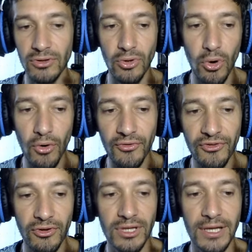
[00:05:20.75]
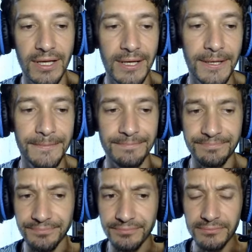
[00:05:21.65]
но все-таки
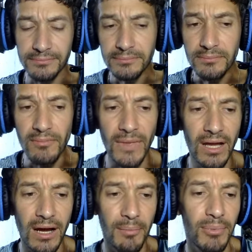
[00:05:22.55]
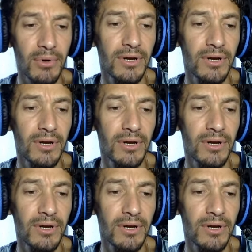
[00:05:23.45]
а,